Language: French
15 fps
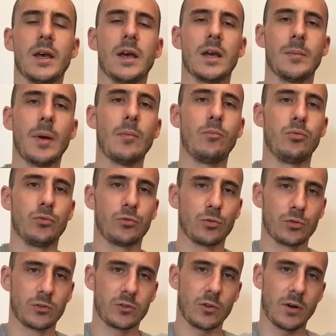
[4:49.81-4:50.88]
et même
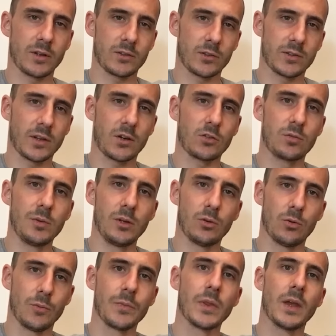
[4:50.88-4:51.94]
plutôt 100 à 150 000
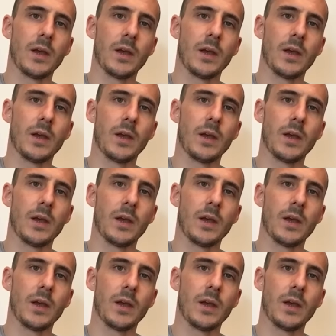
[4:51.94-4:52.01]
euros.